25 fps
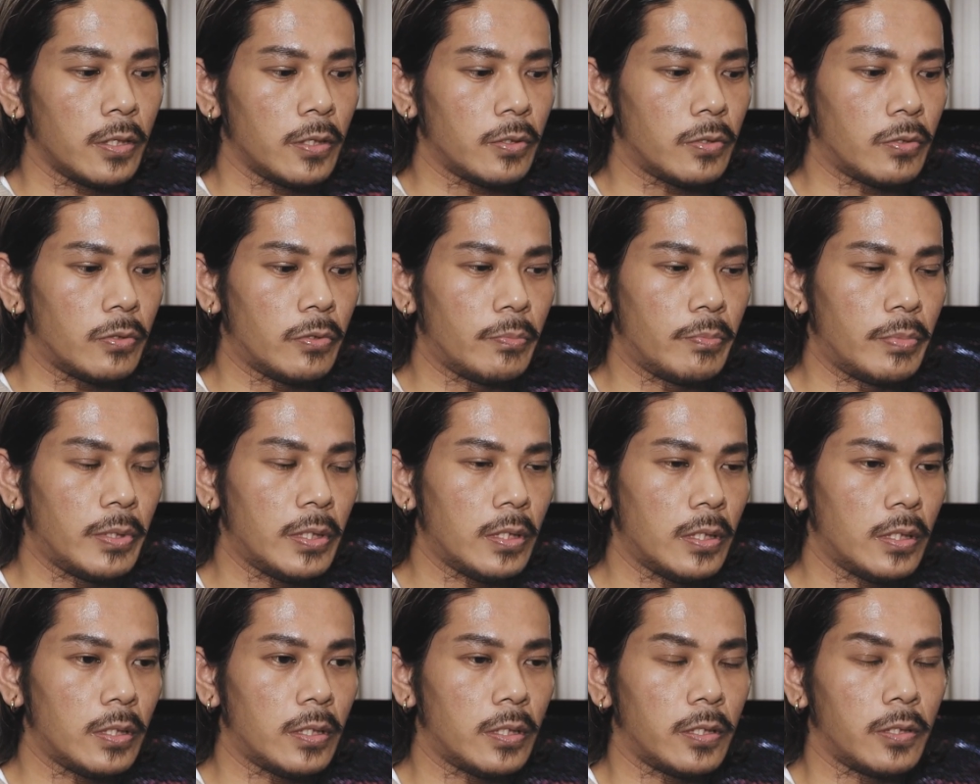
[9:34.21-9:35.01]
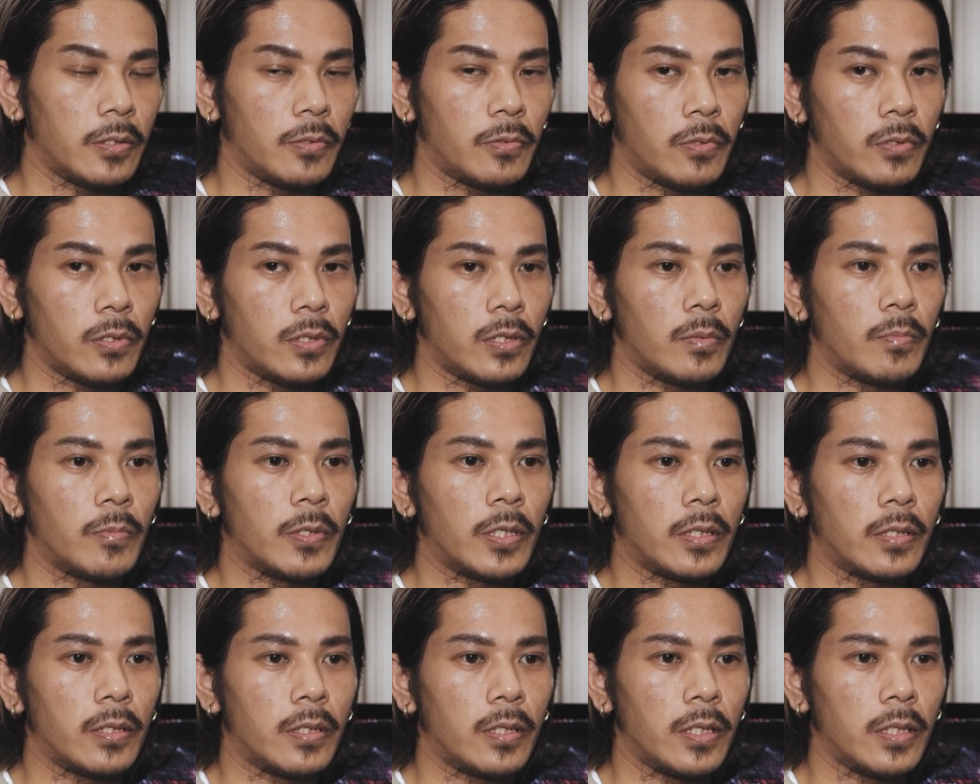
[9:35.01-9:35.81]
そのビジネスに掘っても
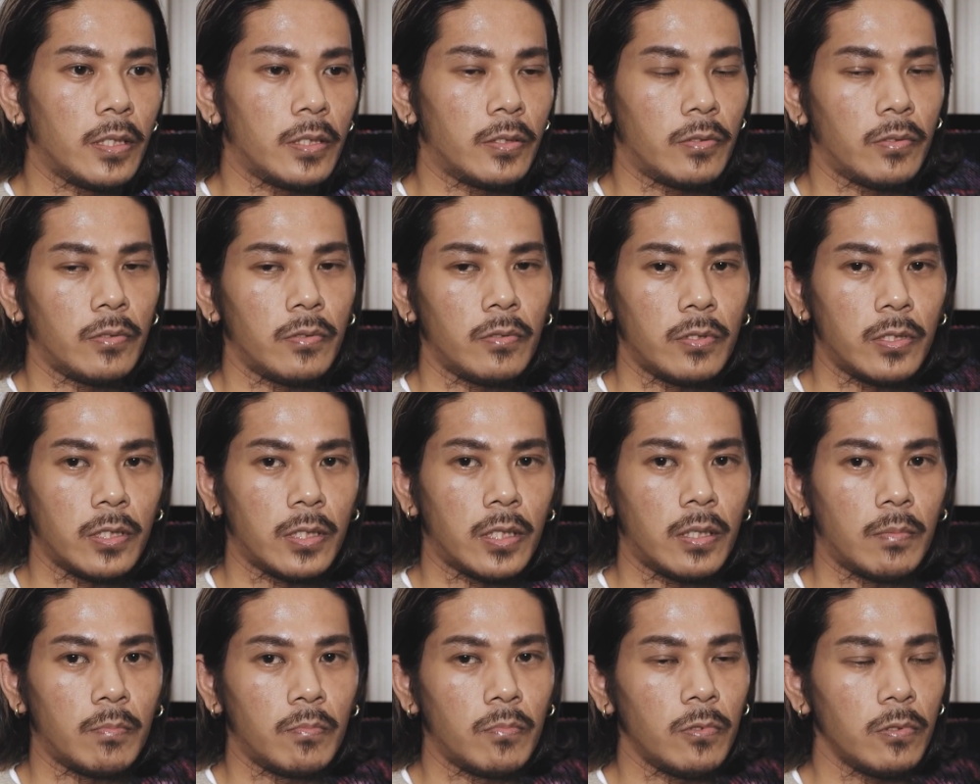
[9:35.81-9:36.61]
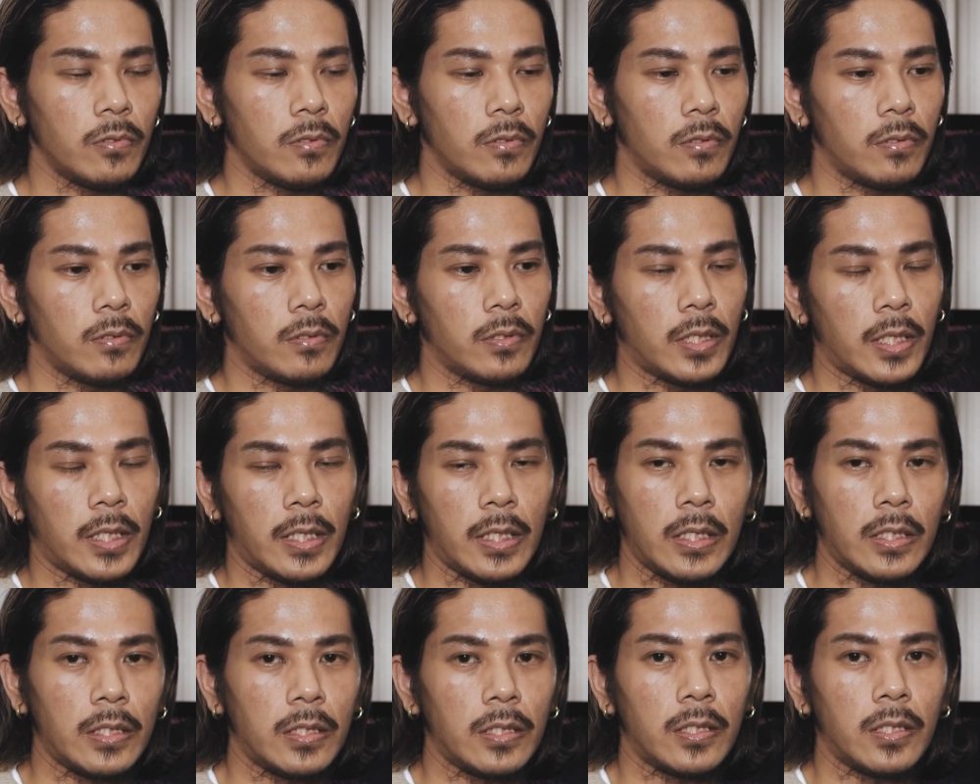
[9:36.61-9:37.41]
らってその時間もっと
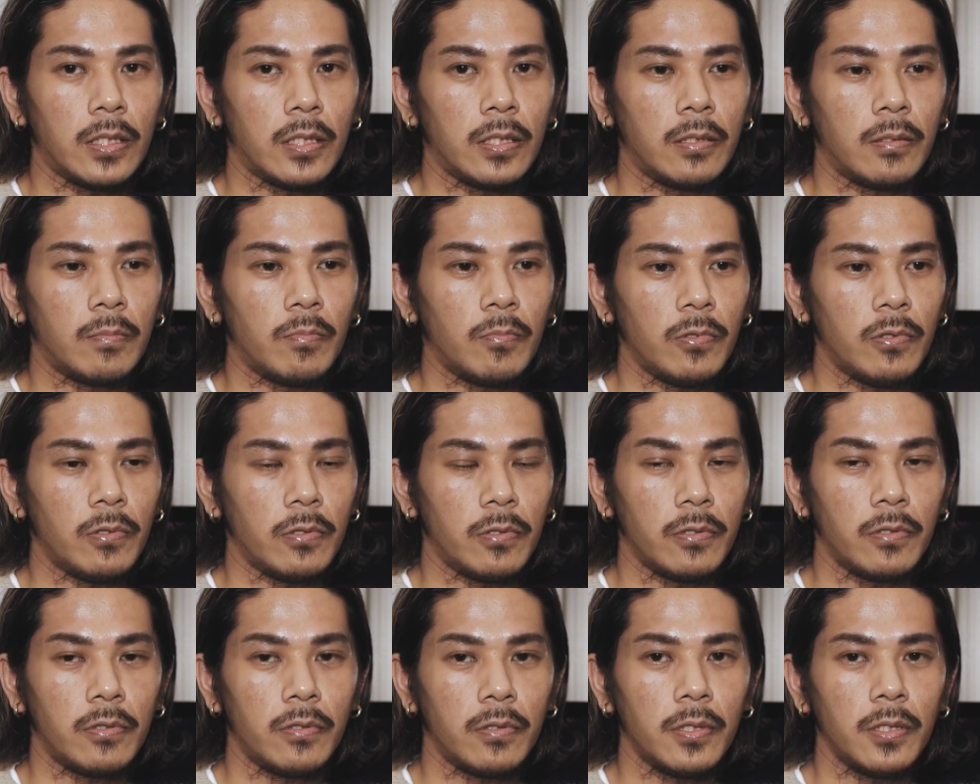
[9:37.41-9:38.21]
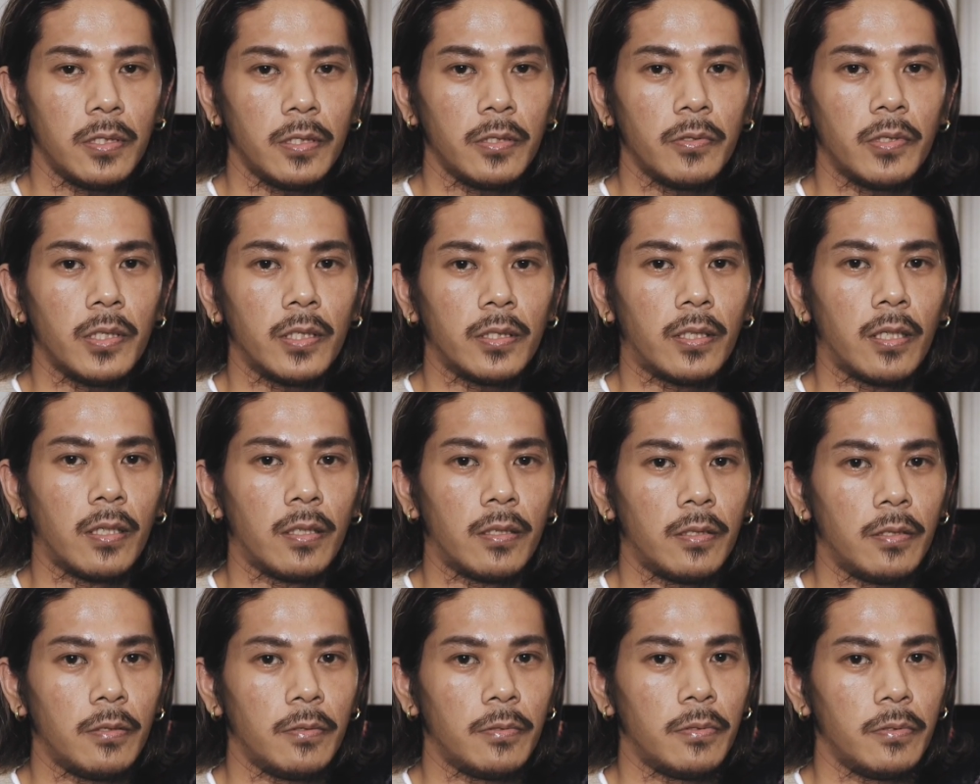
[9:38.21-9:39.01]
長い時間もっとゆっくりでよかったっ
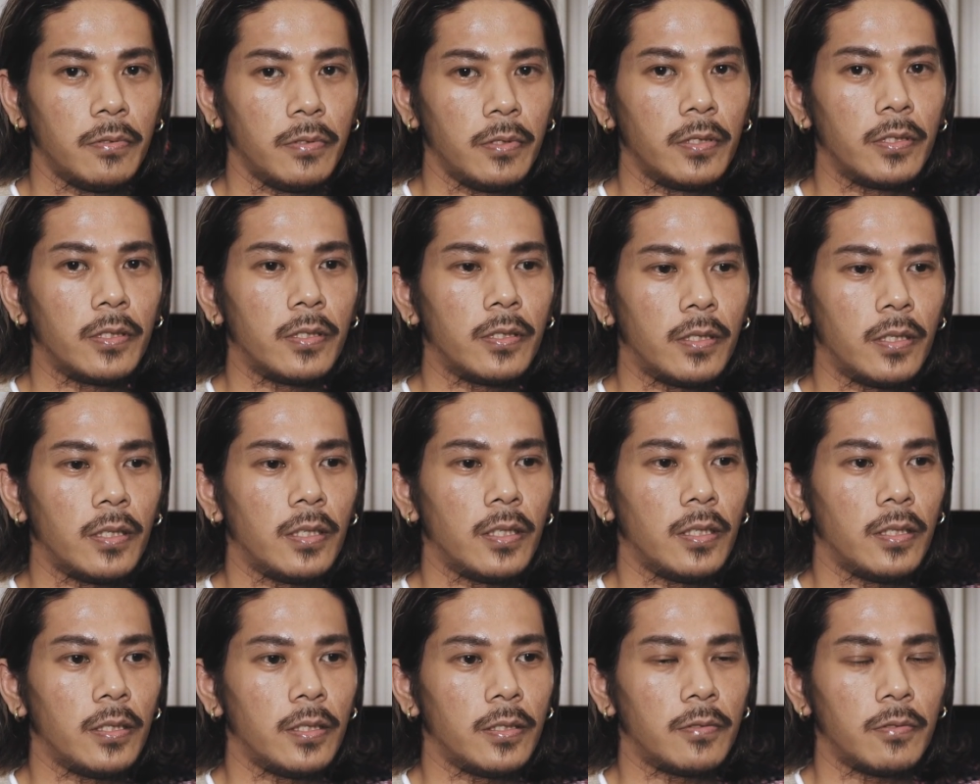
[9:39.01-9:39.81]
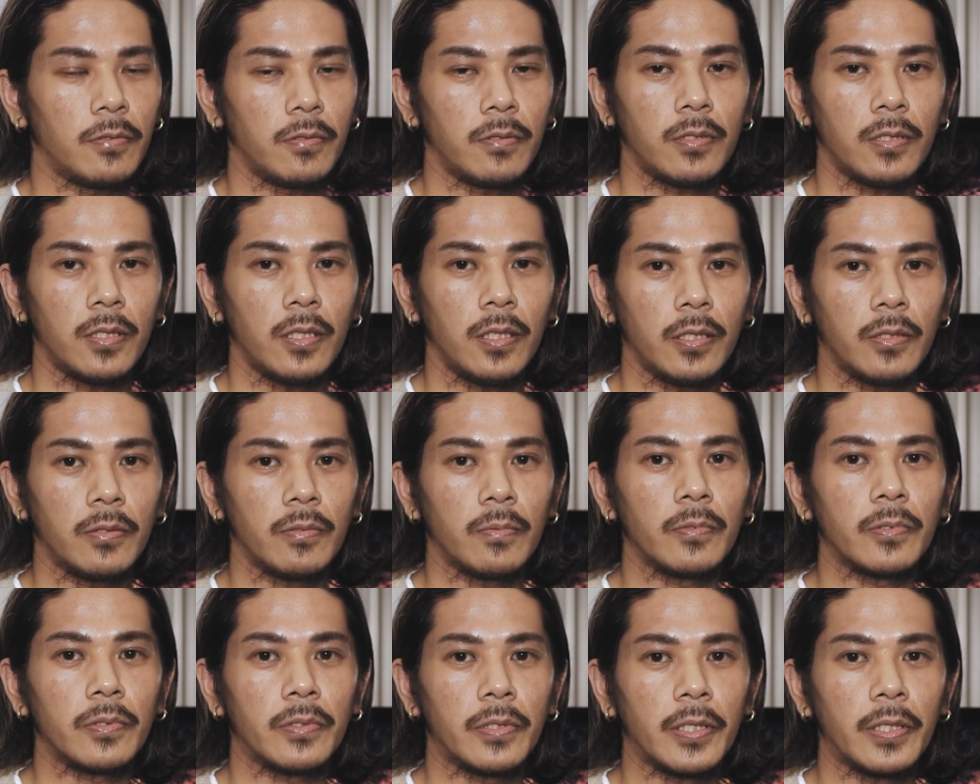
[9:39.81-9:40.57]
ていうふうに言ってていやそっちかいと思っ